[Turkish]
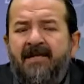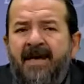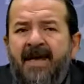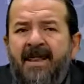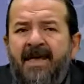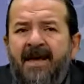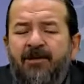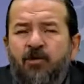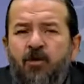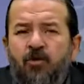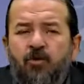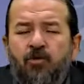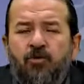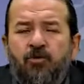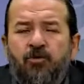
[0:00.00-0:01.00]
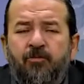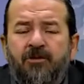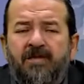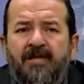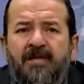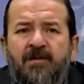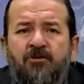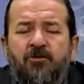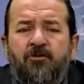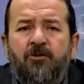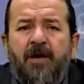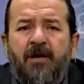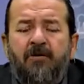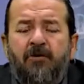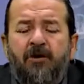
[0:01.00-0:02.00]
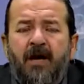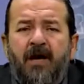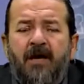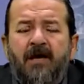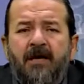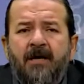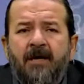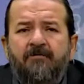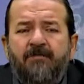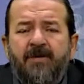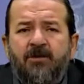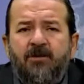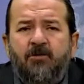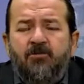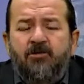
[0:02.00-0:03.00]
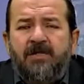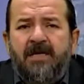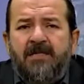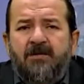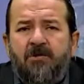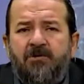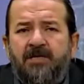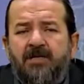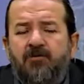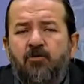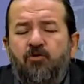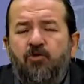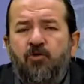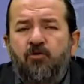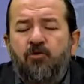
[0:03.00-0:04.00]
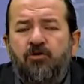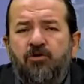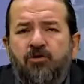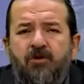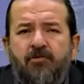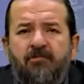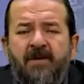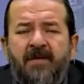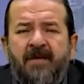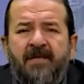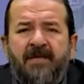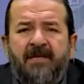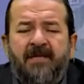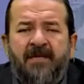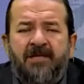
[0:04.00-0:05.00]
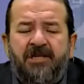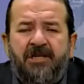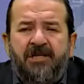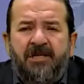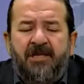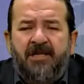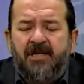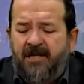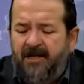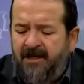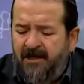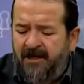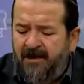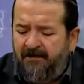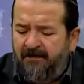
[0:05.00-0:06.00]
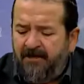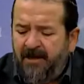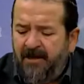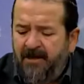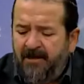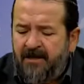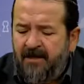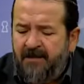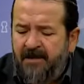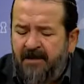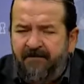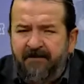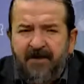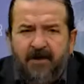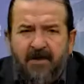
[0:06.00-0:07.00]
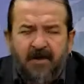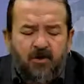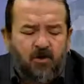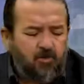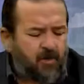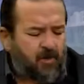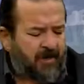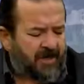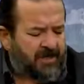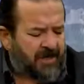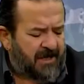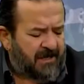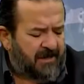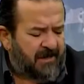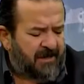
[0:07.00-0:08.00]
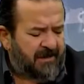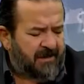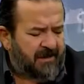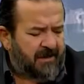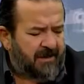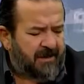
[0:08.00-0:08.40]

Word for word: geriye doğru yürüdüğümüz hatta yürüye yürüye 1983'lere döndüğümüz e, bir yıl geçirdik. E, tabii Cumhurbaşkanı'nın e,